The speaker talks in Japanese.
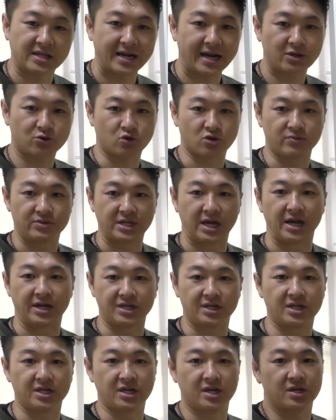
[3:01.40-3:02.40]
タートルみたい
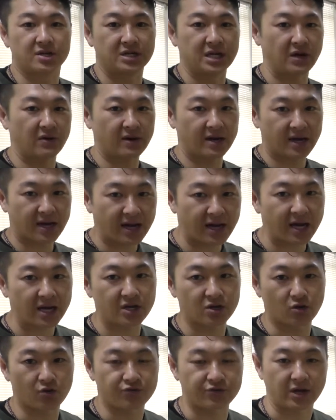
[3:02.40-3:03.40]
に柔らか
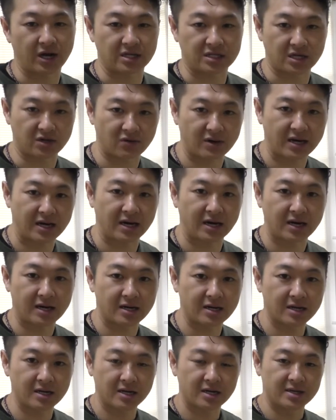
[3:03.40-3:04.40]
いよって方は
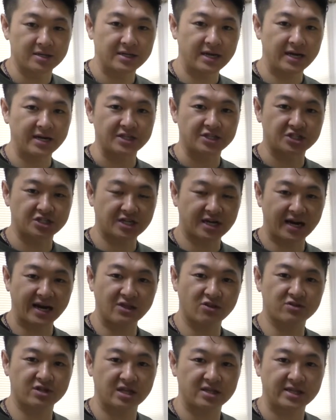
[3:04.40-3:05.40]
やはり力
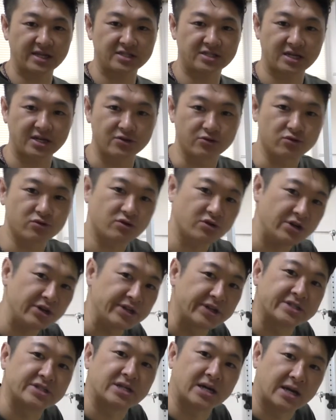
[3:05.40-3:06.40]
の伝達がゆっくり
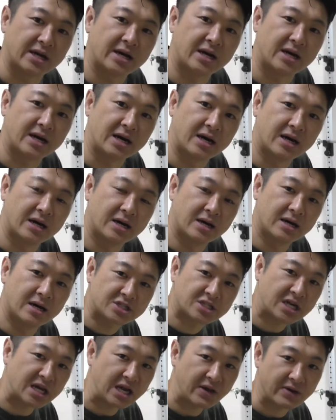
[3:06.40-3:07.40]
ですから、
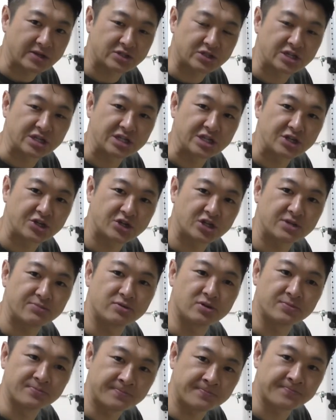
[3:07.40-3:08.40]
力はつきにくい
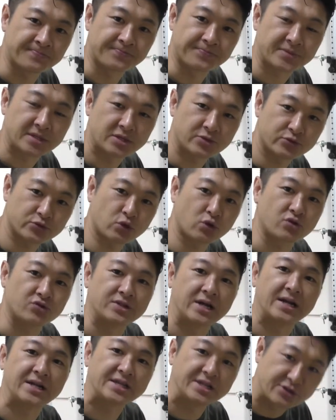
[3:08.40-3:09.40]
分、太く
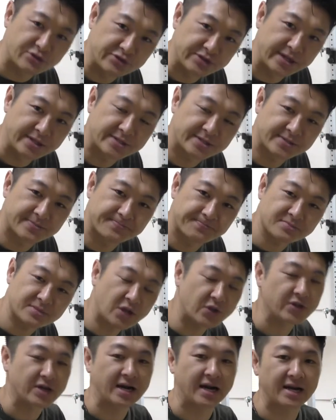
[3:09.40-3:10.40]
なりにくいです。
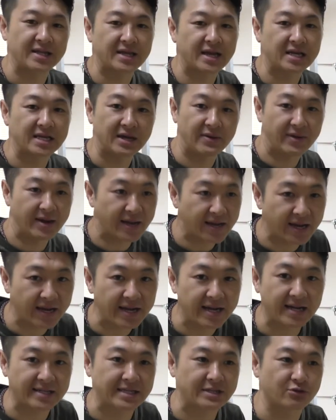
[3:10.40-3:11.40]
なので、体が柔らか
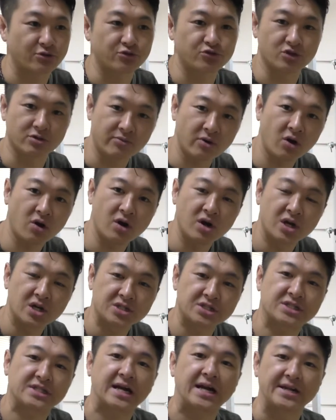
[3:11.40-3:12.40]
い方というのも、
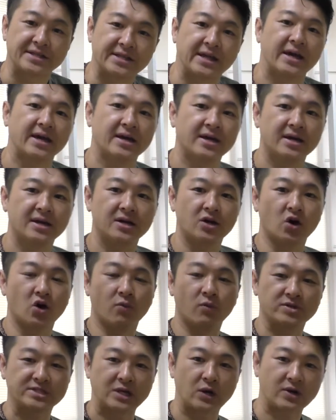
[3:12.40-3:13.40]
しっかりね、
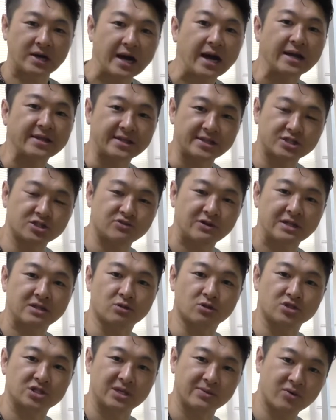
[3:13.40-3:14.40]
重さをかけて
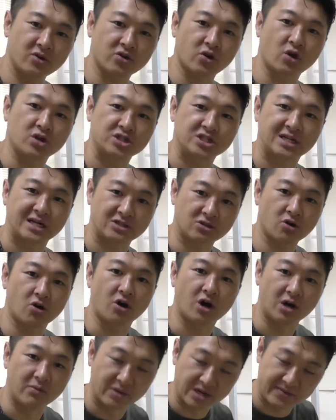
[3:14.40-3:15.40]
スクワットしてもよろしいか
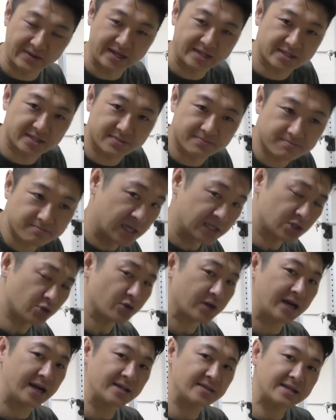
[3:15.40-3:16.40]
と思います。ちょっ
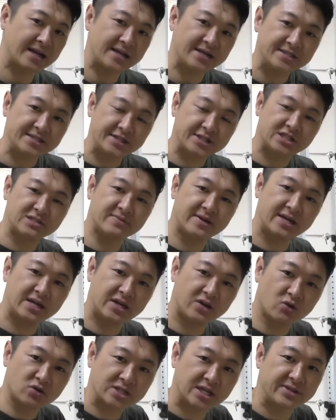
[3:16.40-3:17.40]
と簡単に説
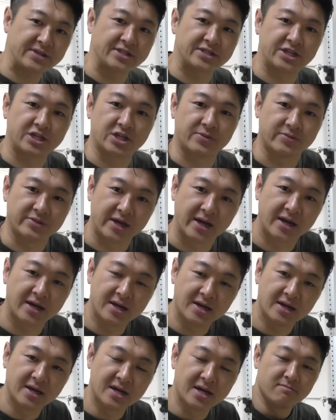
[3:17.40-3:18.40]
明をしたんですけどもね、
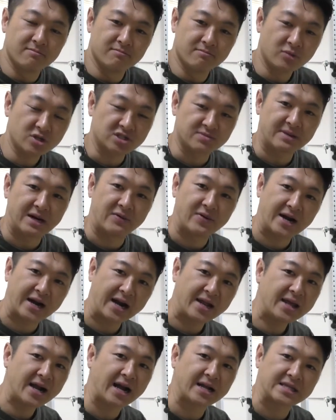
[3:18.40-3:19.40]
もしまあ分か
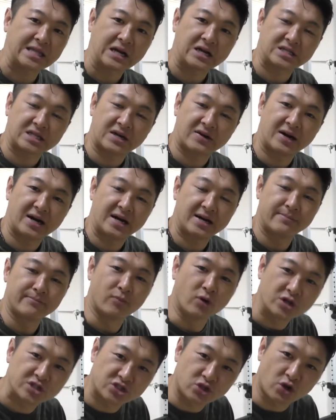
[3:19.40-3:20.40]
らなかった方は、
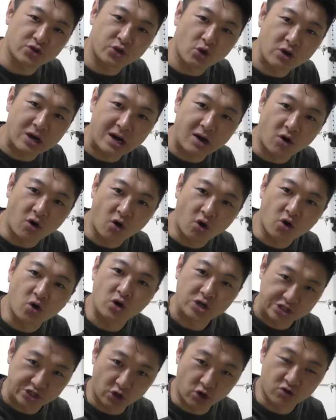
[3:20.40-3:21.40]
もう一度動画を
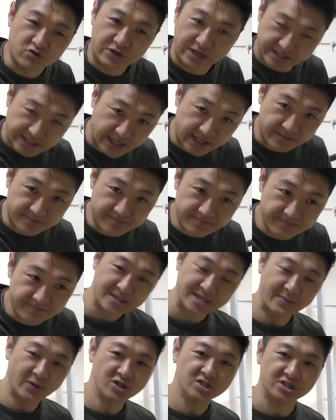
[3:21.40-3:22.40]
ご視聴ください。
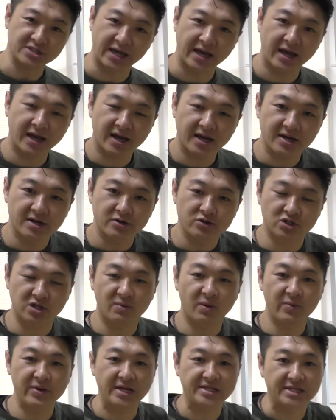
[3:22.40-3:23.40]
で、もしね、太
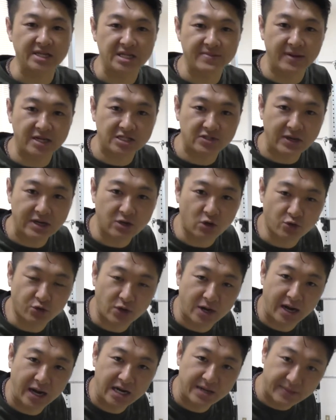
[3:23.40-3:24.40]
もも痩せにまつわること
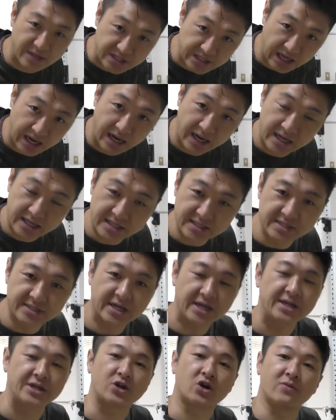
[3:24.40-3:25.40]
がありましたら、
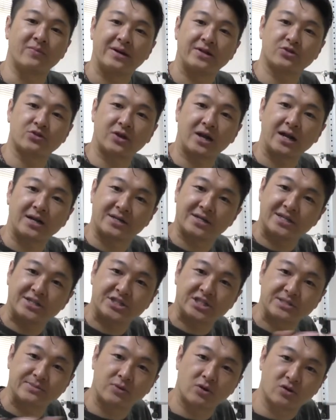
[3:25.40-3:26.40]
ぜひコメント欄に
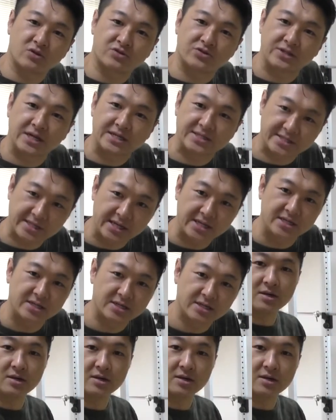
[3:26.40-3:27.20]
質問ください。